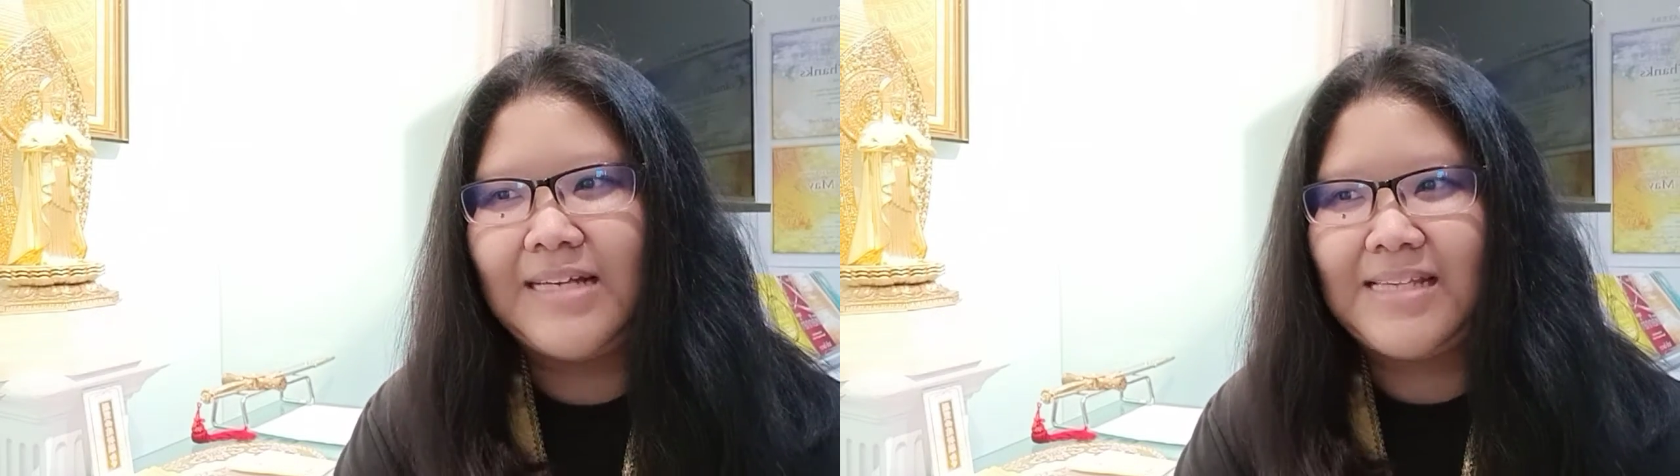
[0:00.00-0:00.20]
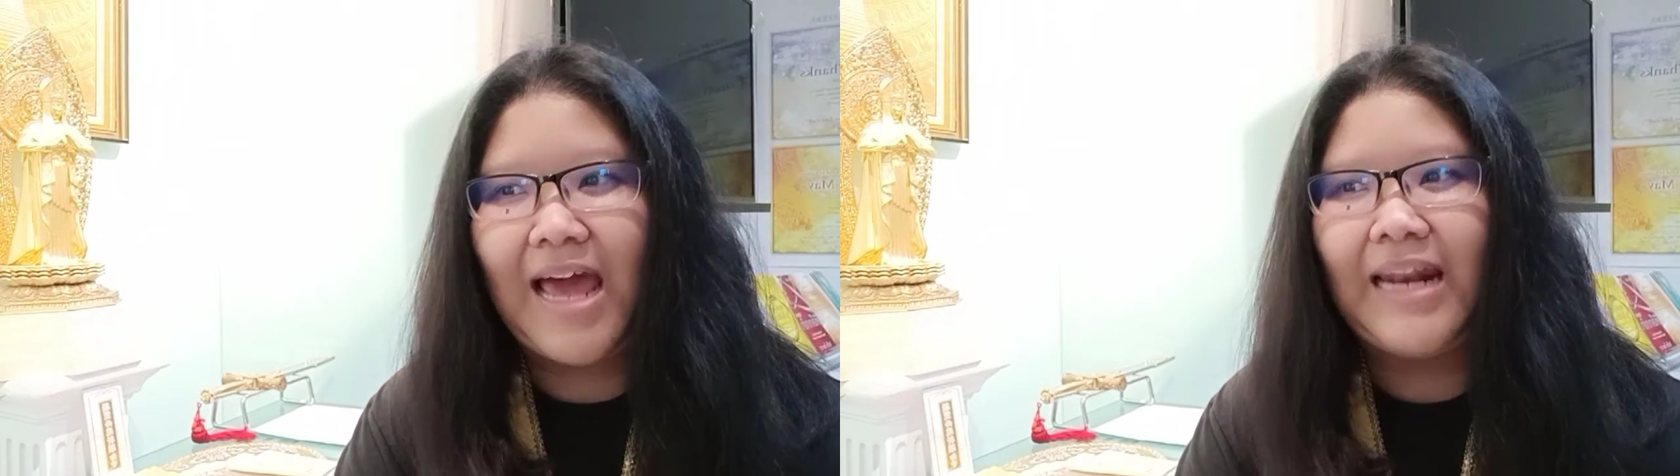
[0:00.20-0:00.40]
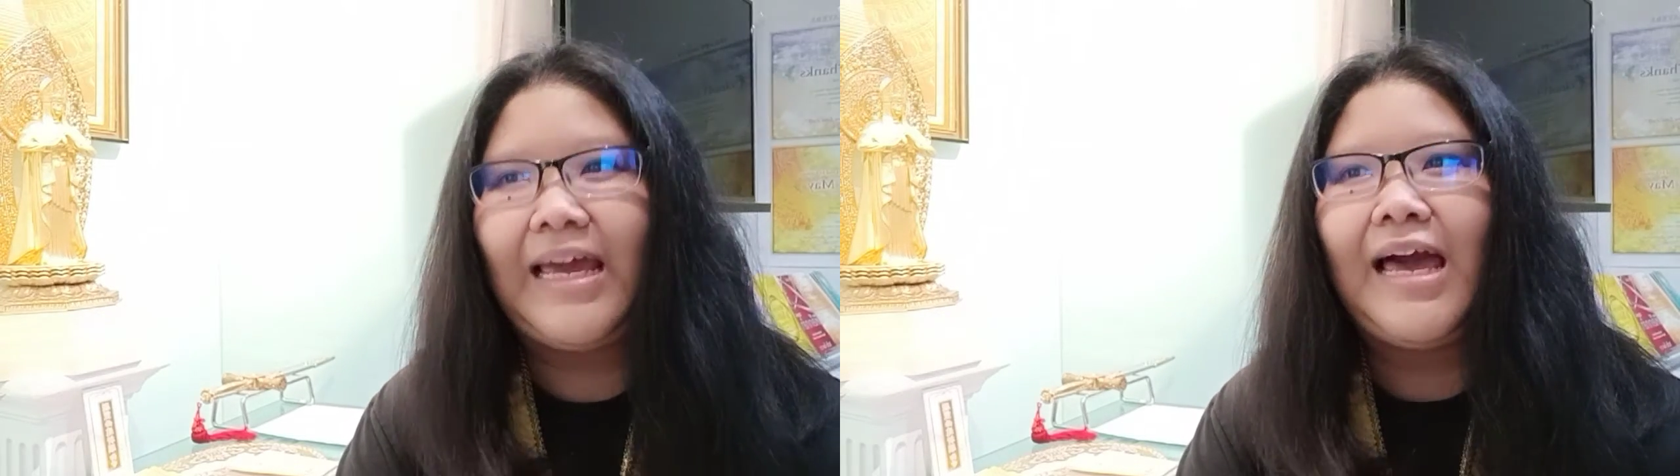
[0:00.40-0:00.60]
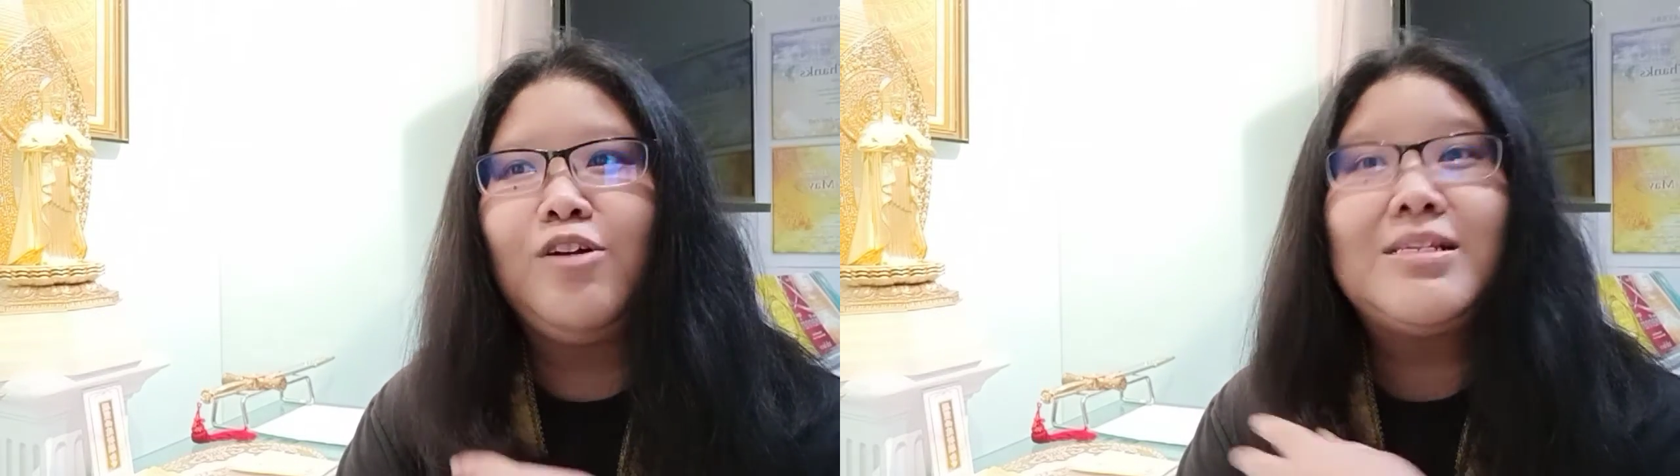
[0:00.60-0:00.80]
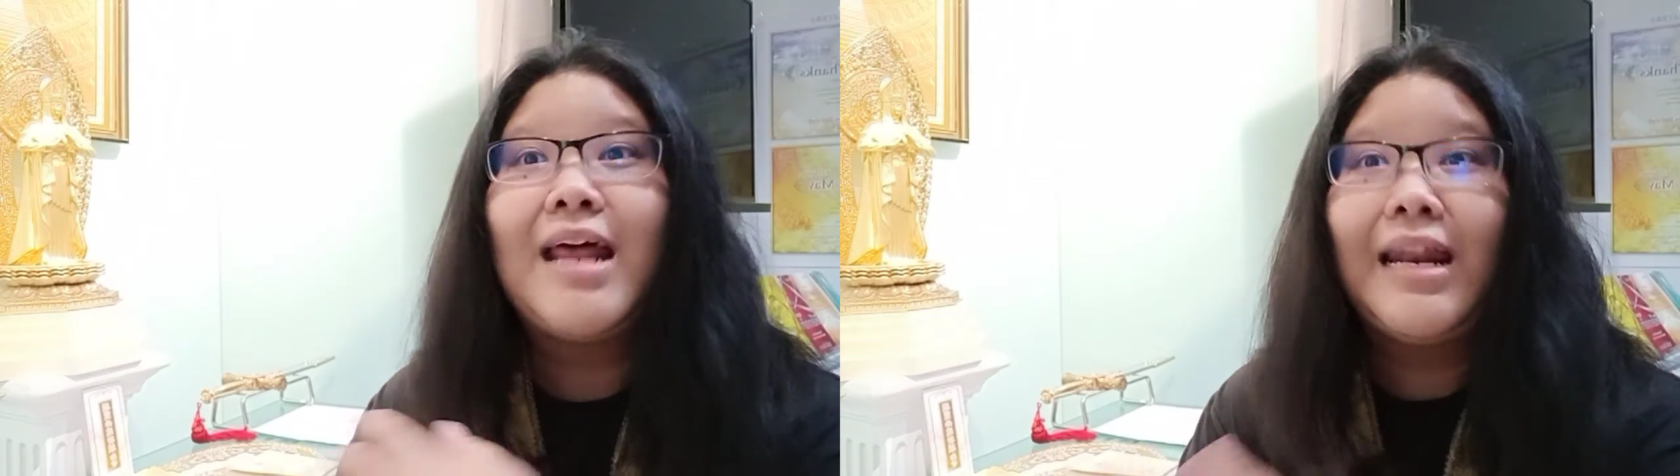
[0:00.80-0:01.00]
สถานการณ์โด
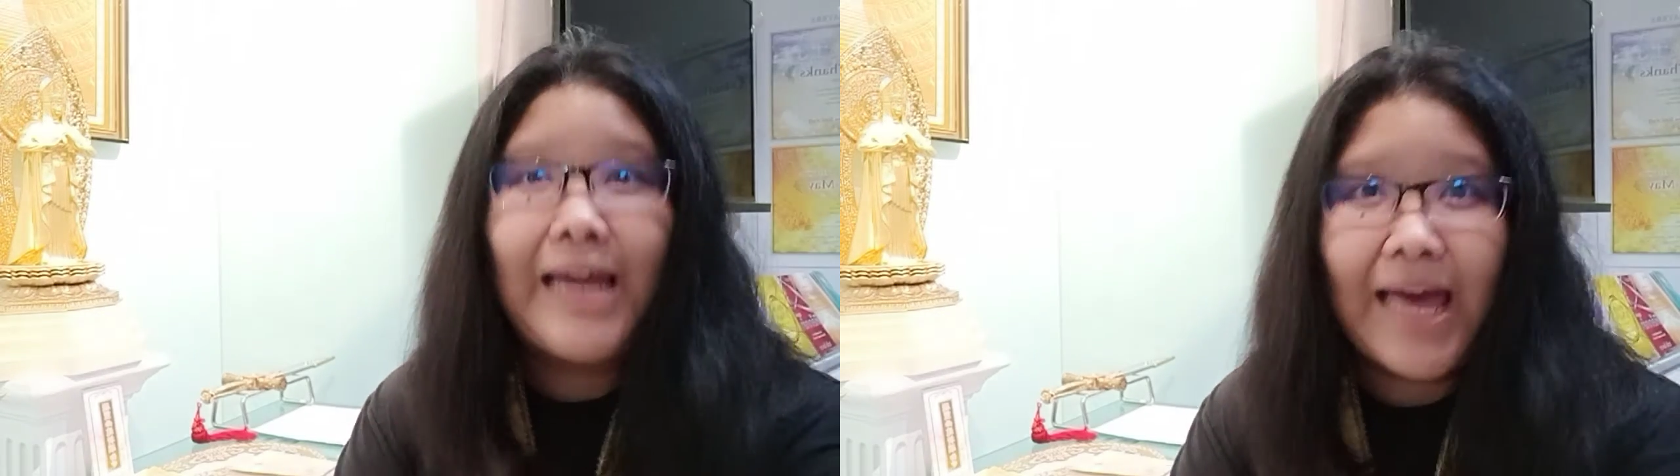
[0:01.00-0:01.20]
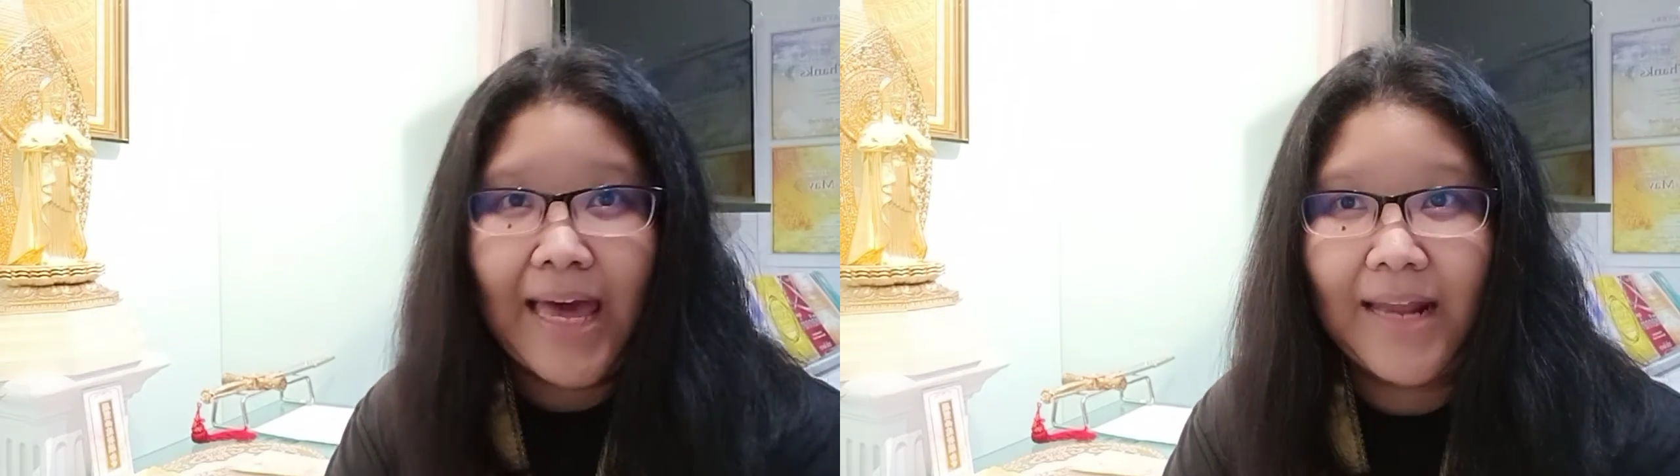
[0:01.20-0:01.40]
ยสถานกา